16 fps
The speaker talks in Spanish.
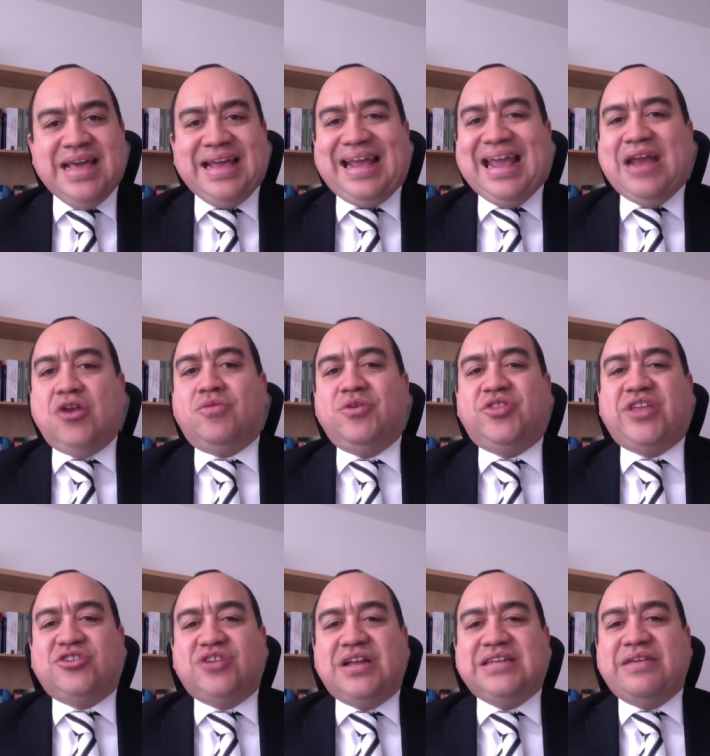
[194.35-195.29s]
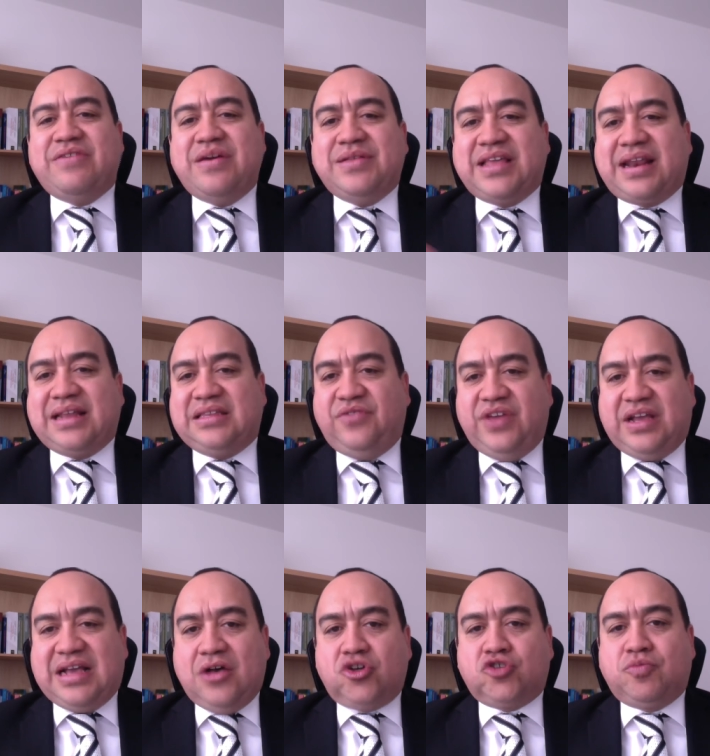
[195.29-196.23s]
Que los movimientos internacionales debidamente
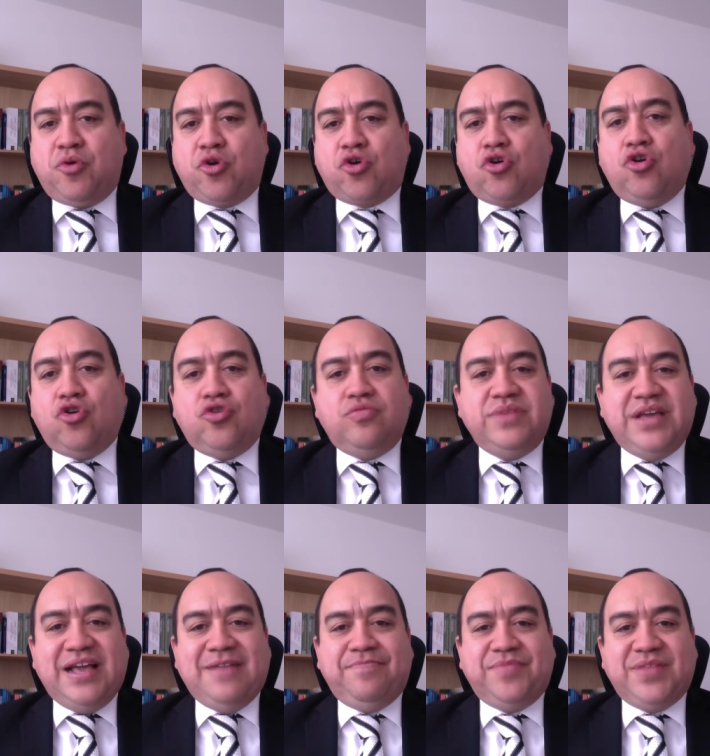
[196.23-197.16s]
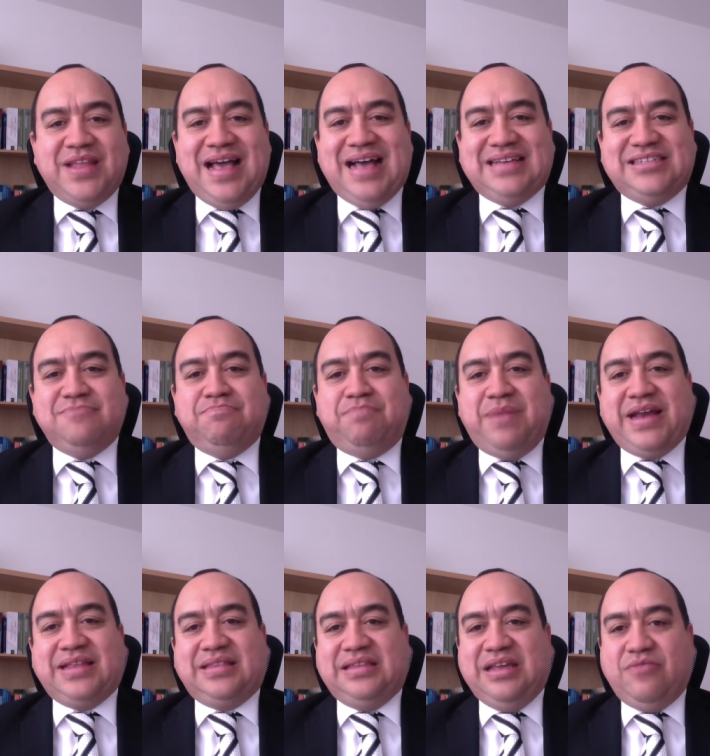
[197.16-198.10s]
ratificados por Colombia hacen
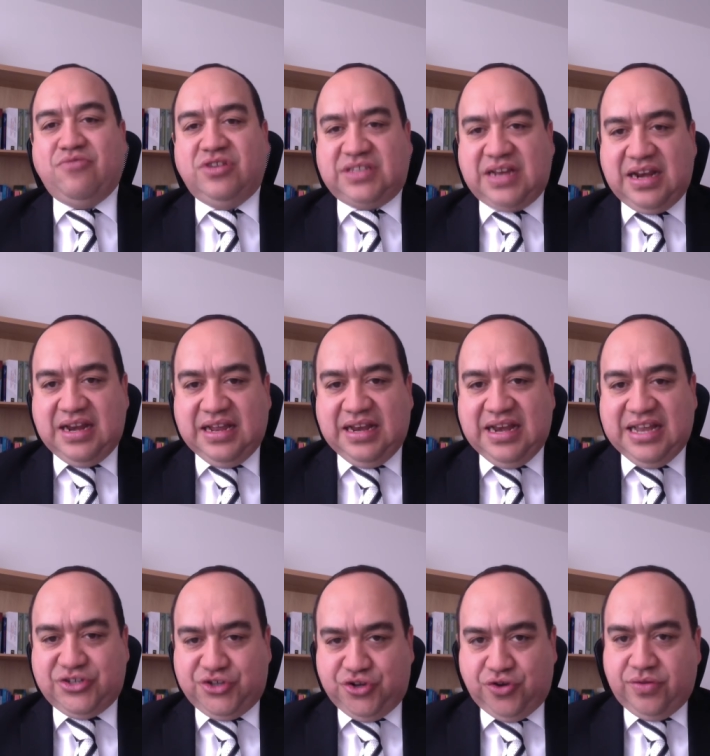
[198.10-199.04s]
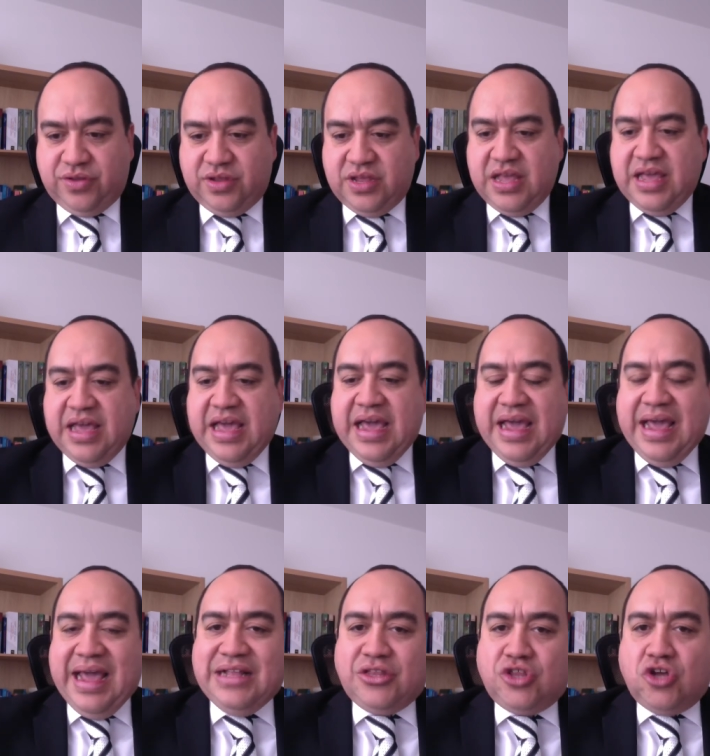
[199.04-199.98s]
parte de nuestra legislación.
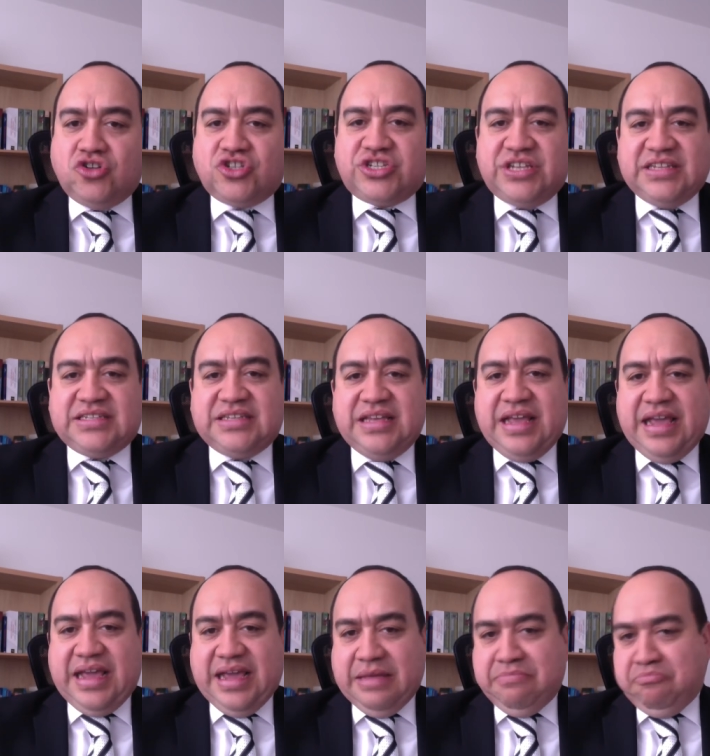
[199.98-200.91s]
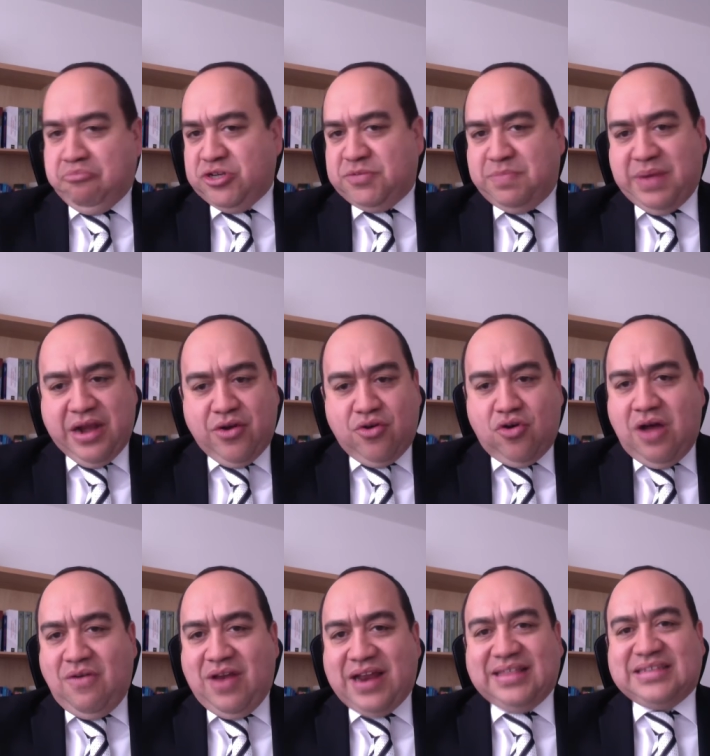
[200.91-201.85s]
Entonces, eh, pues para no
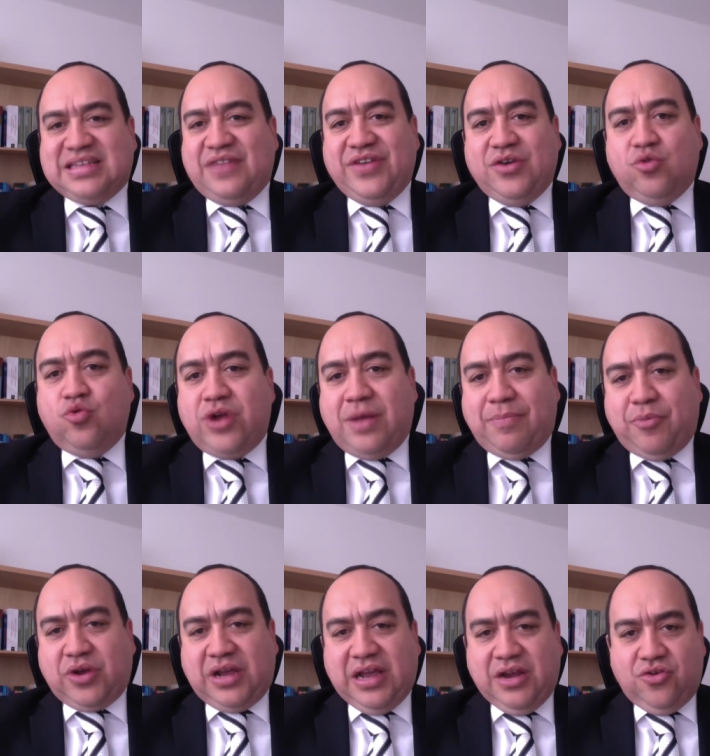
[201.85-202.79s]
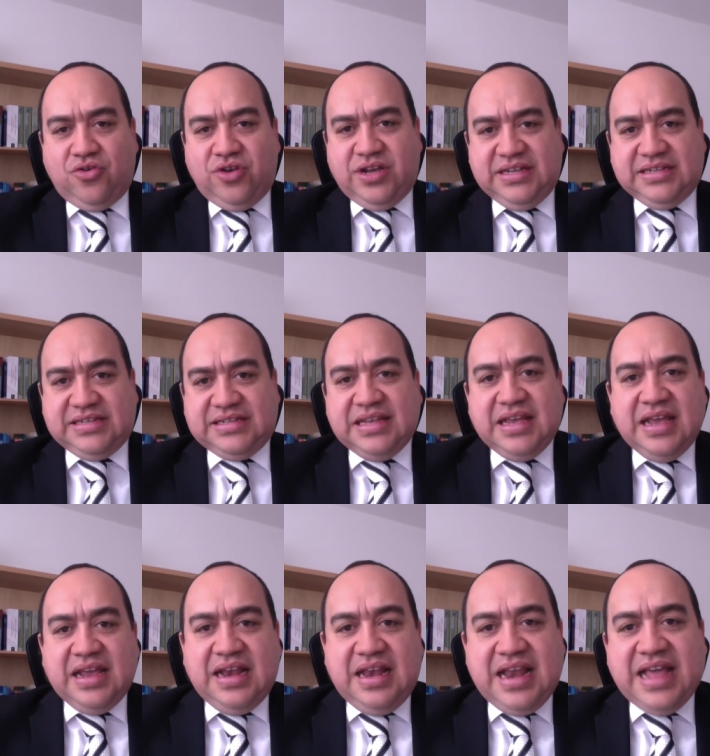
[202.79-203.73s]
hablar de esa figura, porque no es
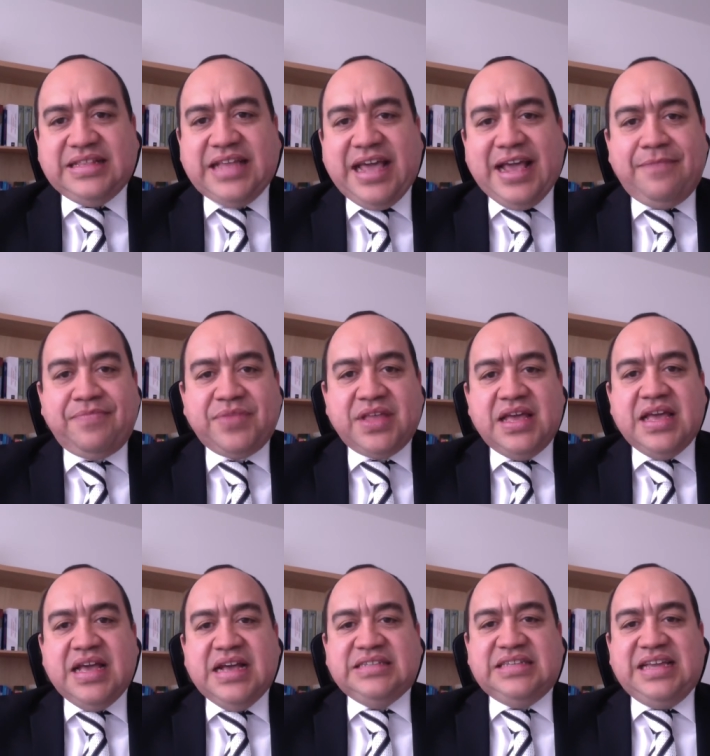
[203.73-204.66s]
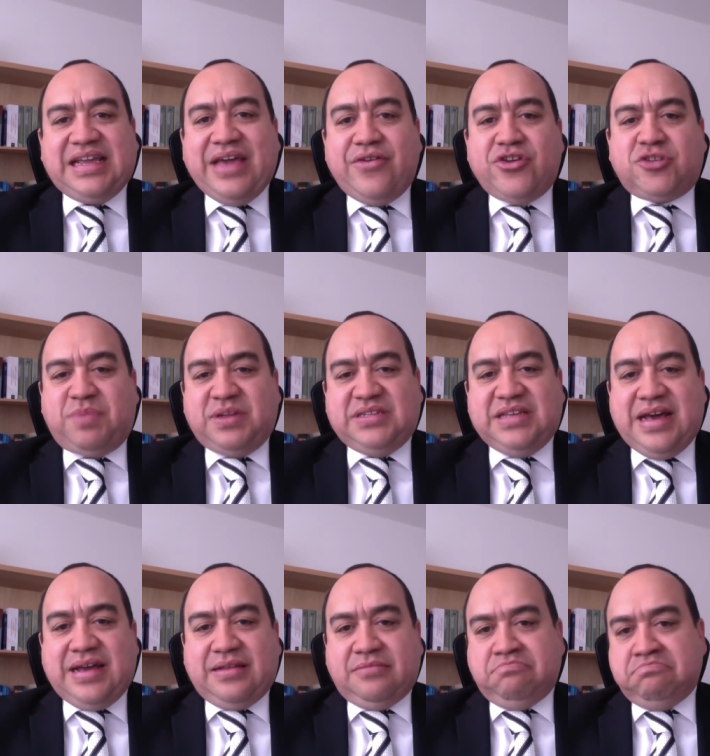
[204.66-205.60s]
la idea, sí quiero
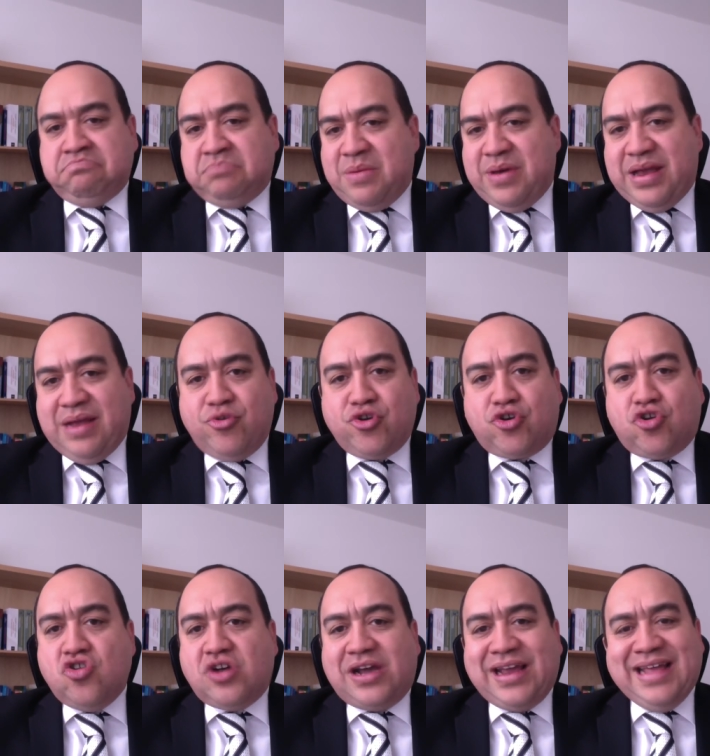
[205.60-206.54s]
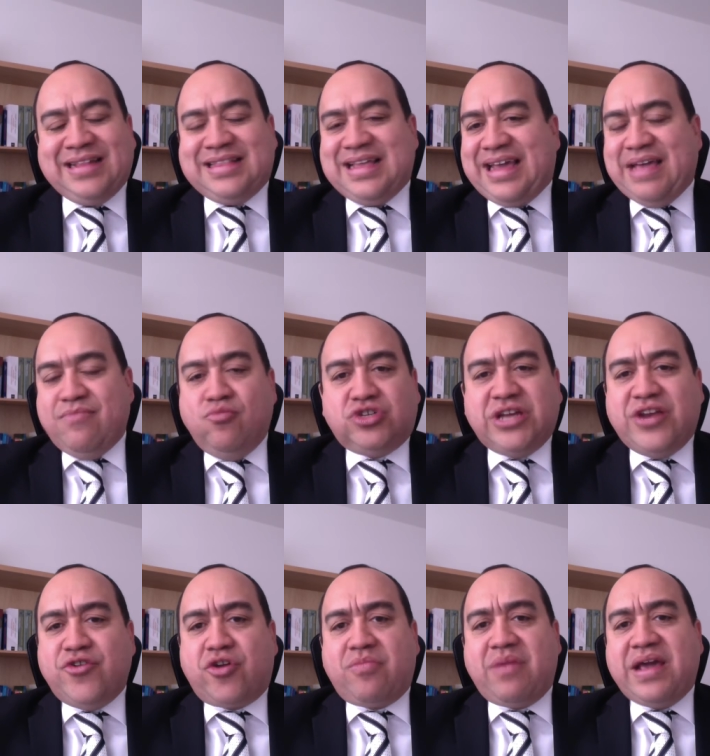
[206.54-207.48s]
expresar de manera muy concreta que hay muchas
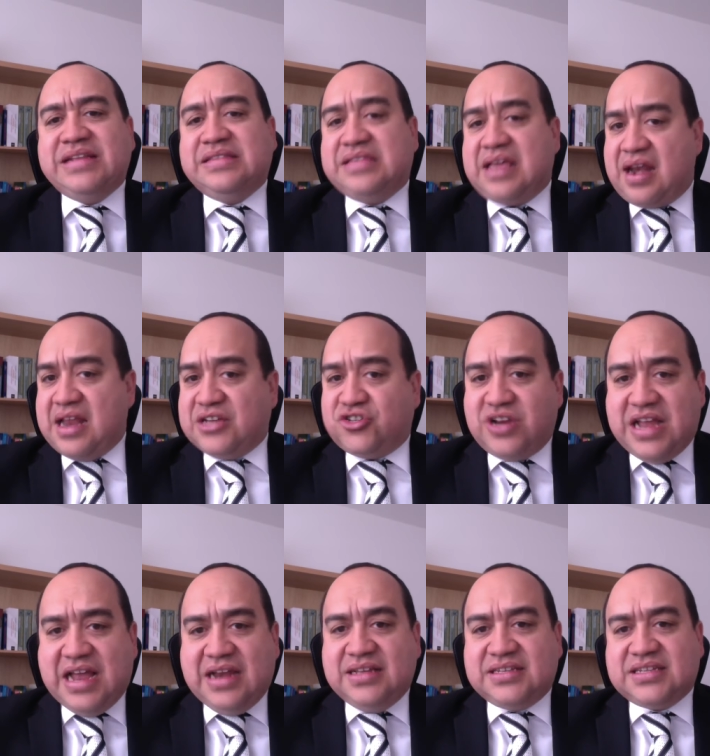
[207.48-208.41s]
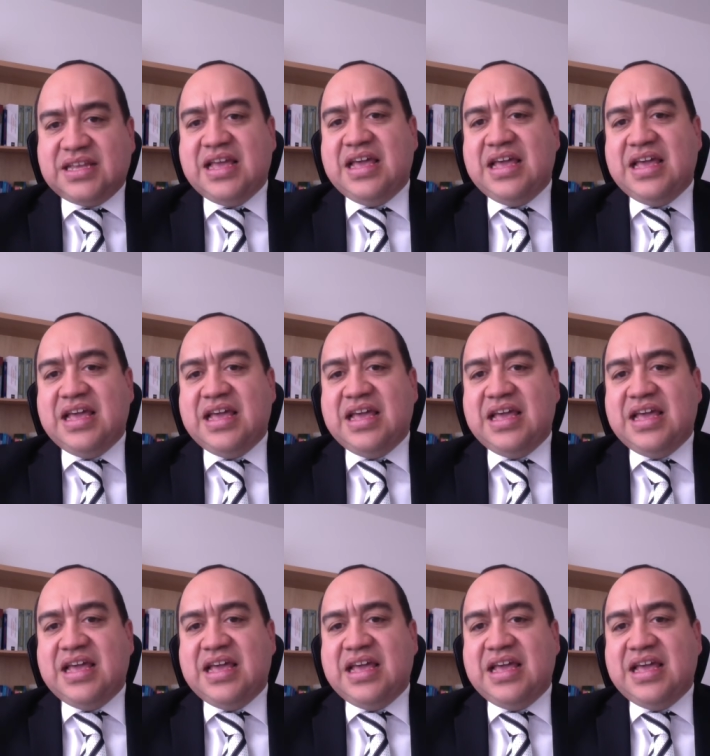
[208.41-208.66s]
normas internacionales